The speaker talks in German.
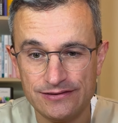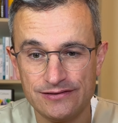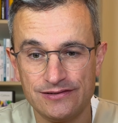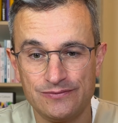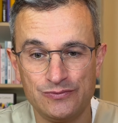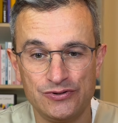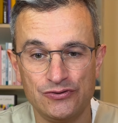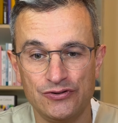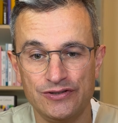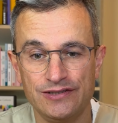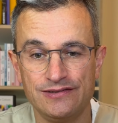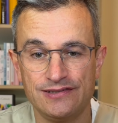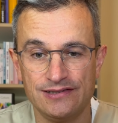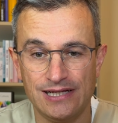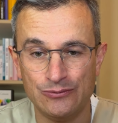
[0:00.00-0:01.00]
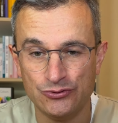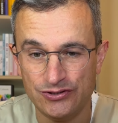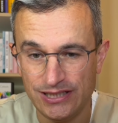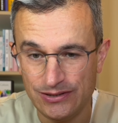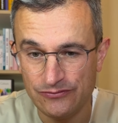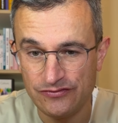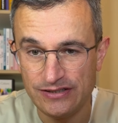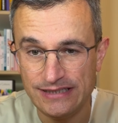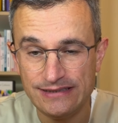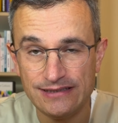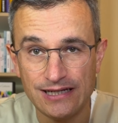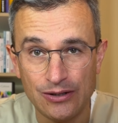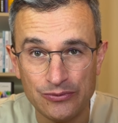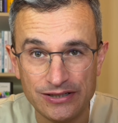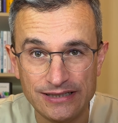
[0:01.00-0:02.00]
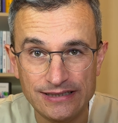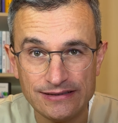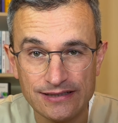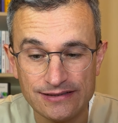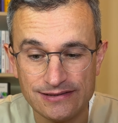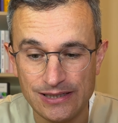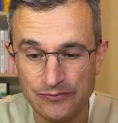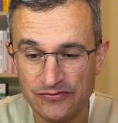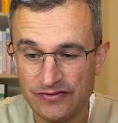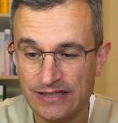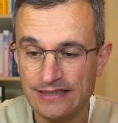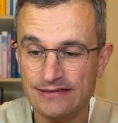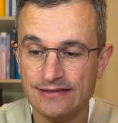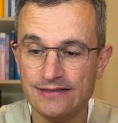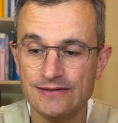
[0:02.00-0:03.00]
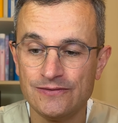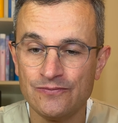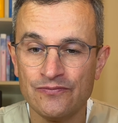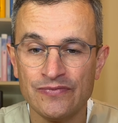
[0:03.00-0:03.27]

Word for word: Das bedeutet, sie sind apothekenpflichtig, aber nicht rezeptpflichtig.